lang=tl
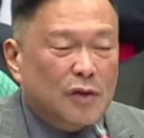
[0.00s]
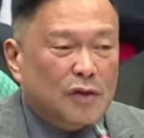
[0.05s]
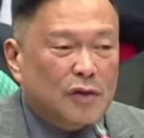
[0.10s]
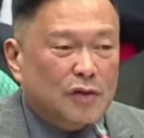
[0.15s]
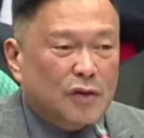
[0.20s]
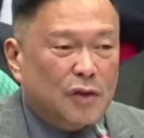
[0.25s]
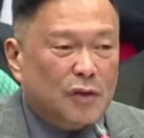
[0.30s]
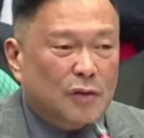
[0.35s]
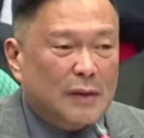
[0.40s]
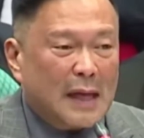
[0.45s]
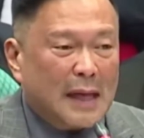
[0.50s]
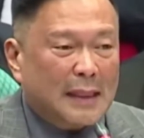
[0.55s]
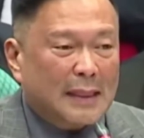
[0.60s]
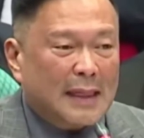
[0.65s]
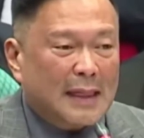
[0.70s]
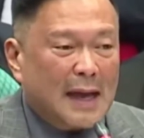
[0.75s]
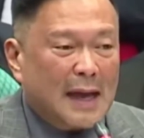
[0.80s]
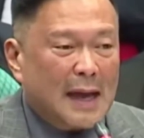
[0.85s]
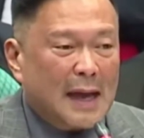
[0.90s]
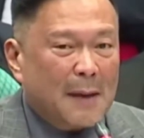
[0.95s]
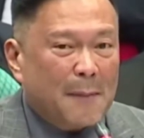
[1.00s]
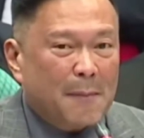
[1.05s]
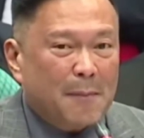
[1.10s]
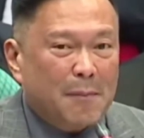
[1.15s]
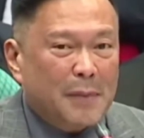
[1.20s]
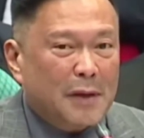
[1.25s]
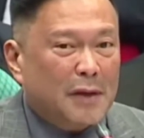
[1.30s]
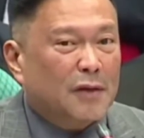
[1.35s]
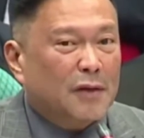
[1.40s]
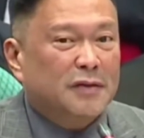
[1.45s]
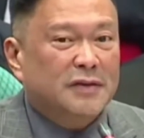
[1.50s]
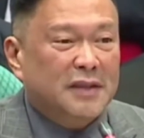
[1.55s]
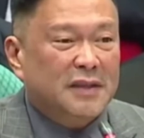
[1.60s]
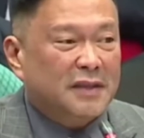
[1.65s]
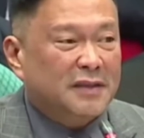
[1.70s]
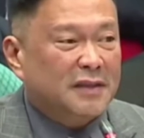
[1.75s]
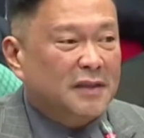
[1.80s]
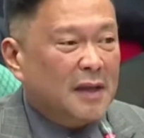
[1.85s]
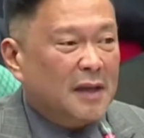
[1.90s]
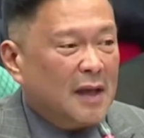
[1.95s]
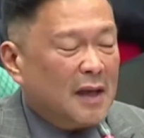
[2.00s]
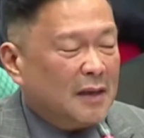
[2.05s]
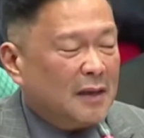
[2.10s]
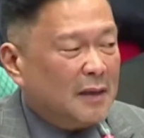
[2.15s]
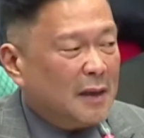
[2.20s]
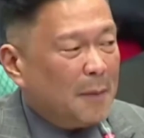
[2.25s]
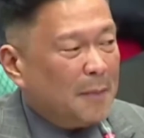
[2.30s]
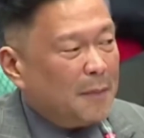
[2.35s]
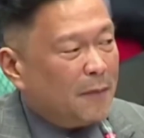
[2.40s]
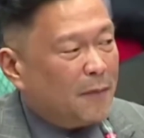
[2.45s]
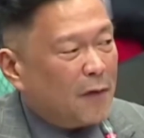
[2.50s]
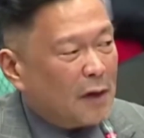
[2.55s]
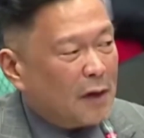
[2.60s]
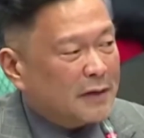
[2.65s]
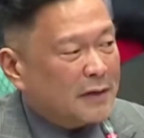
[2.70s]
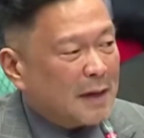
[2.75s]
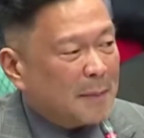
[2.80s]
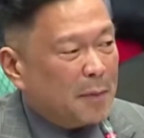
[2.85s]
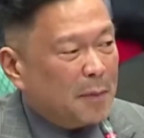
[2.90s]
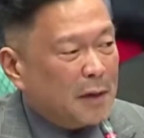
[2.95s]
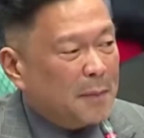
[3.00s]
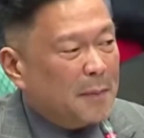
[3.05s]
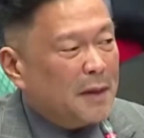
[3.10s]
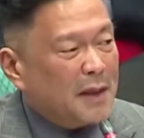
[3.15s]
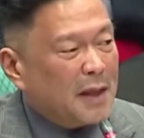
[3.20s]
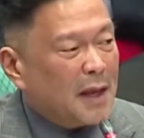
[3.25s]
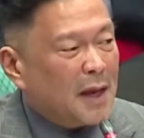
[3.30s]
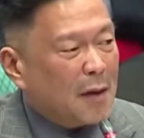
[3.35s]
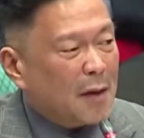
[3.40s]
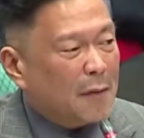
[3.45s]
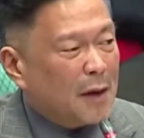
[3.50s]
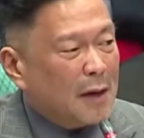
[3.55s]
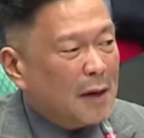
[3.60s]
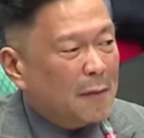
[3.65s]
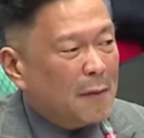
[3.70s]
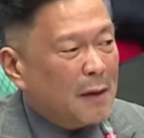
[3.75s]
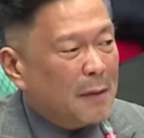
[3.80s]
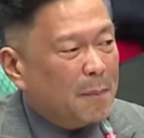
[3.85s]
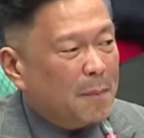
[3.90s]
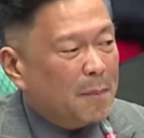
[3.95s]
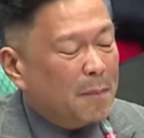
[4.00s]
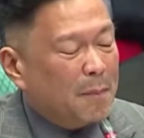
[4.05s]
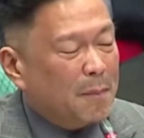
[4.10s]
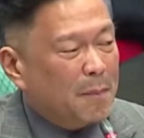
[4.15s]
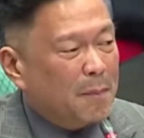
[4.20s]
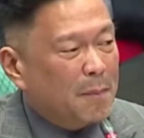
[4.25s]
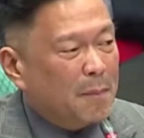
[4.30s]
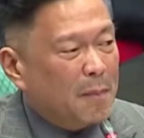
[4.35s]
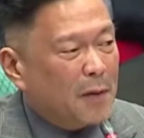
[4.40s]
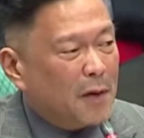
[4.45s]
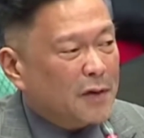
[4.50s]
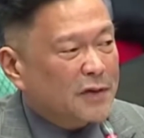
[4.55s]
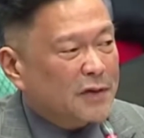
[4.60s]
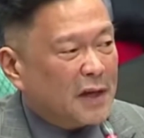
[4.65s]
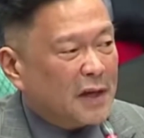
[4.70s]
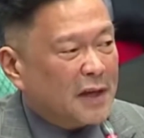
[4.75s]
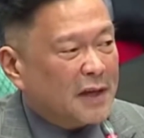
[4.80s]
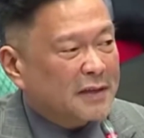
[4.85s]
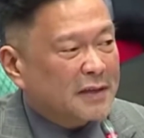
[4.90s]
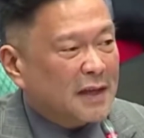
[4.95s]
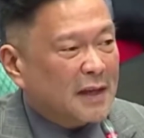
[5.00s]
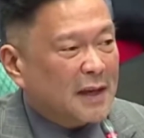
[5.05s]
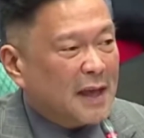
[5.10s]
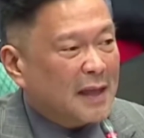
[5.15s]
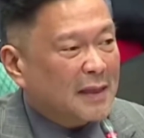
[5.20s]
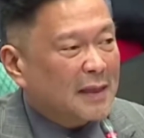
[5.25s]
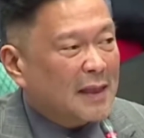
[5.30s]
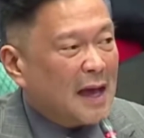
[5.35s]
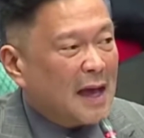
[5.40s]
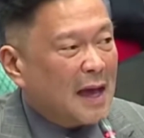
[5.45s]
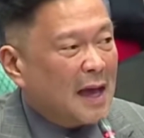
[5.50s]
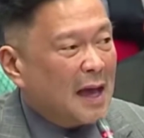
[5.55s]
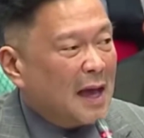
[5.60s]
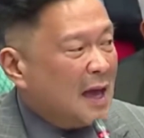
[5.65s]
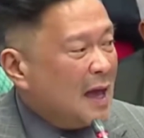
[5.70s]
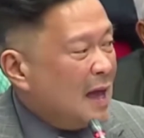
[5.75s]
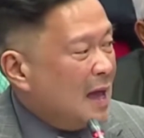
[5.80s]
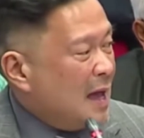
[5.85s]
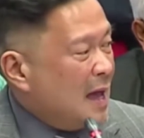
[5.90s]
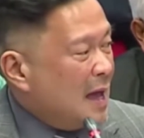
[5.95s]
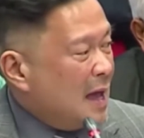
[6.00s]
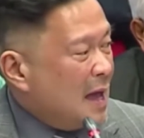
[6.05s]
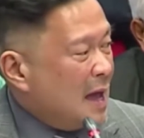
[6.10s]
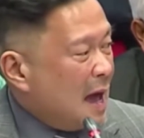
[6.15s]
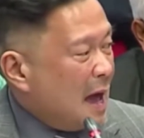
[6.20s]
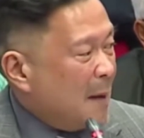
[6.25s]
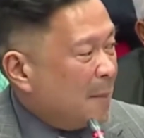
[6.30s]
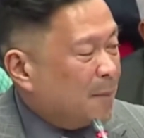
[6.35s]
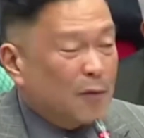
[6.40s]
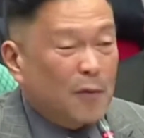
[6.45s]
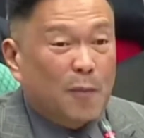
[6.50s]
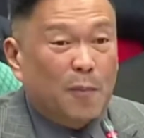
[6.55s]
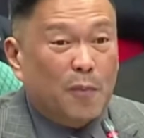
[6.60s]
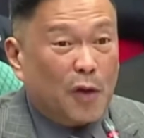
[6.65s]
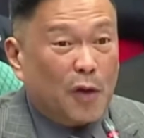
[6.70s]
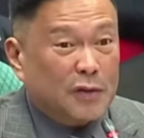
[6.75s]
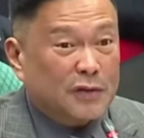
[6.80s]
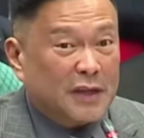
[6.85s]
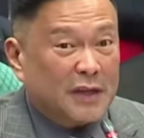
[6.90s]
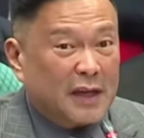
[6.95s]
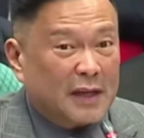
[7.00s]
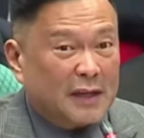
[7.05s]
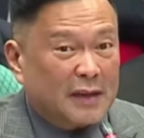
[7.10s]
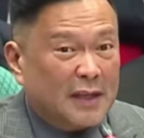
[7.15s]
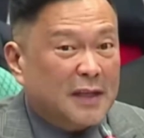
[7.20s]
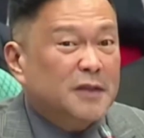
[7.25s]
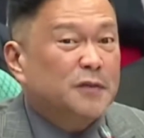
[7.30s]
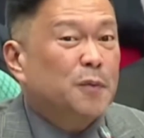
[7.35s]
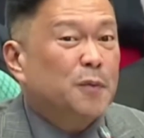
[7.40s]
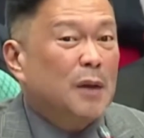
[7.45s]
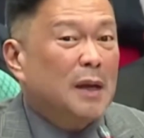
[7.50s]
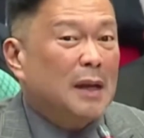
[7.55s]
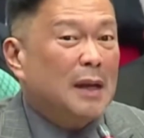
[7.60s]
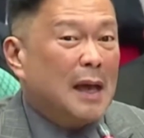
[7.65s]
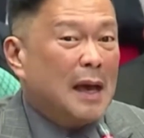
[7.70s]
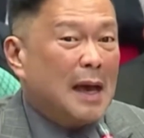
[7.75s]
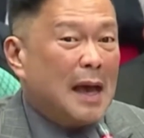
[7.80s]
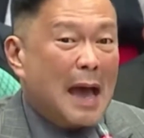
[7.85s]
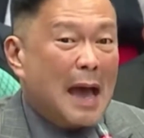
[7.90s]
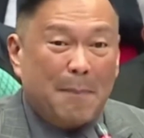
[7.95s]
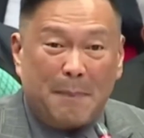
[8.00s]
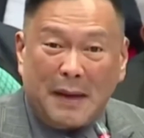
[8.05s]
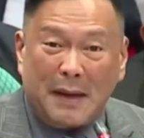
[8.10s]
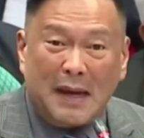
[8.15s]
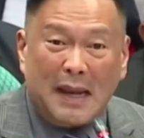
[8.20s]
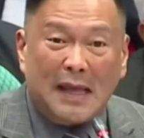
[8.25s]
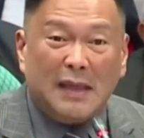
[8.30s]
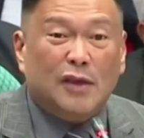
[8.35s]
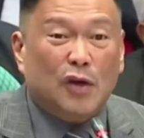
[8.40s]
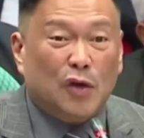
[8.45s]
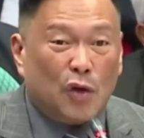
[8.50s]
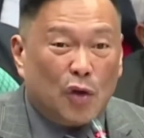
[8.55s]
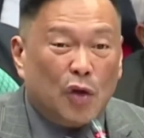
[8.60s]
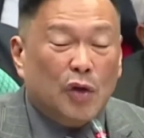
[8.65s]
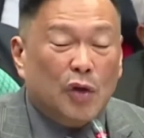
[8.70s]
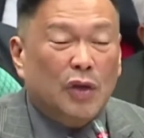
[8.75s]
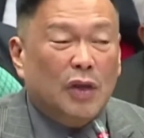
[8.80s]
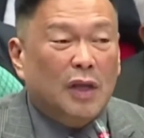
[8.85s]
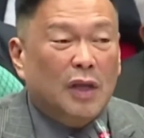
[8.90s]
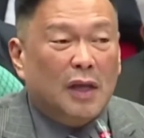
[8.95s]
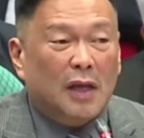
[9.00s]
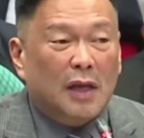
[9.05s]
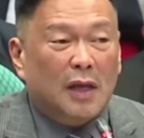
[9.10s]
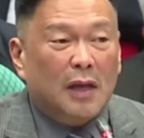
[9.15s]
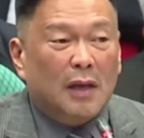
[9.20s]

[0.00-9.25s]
So that, uh, because the, for example, the Mindanao Railway project is e a NEDA approved project. This will uh, happen later on.